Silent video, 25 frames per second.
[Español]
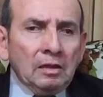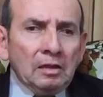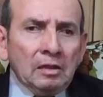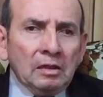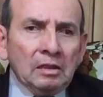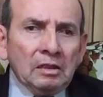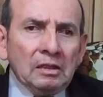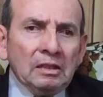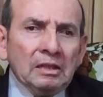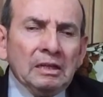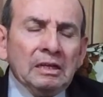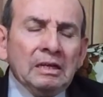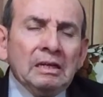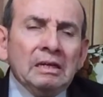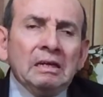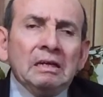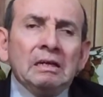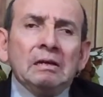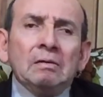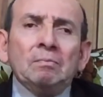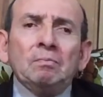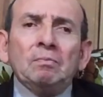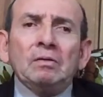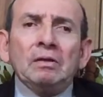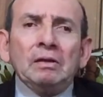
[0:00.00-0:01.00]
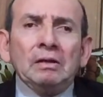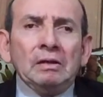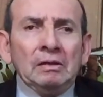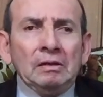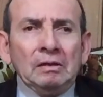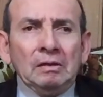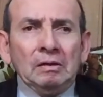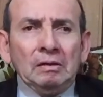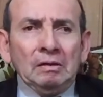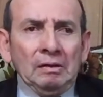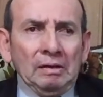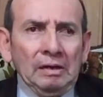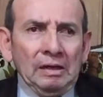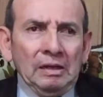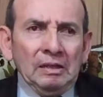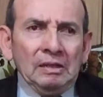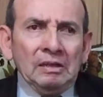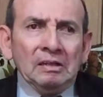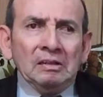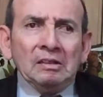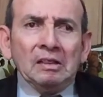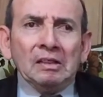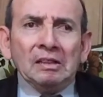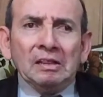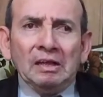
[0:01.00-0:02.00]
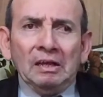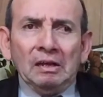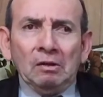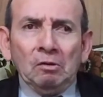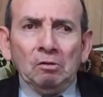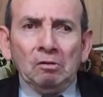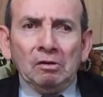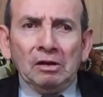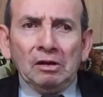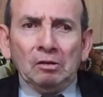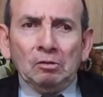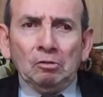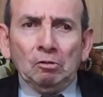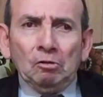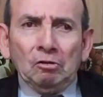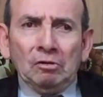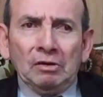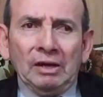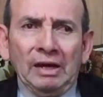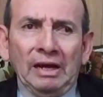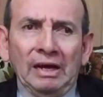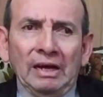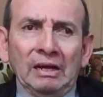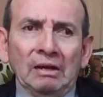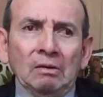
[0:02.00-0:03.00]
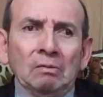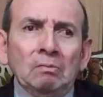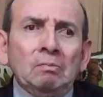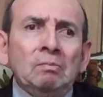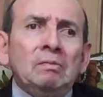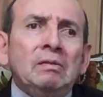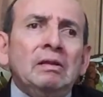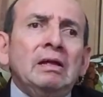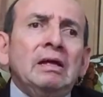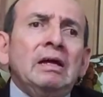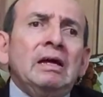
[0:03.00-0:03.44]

Sí, mm, es necesario retornar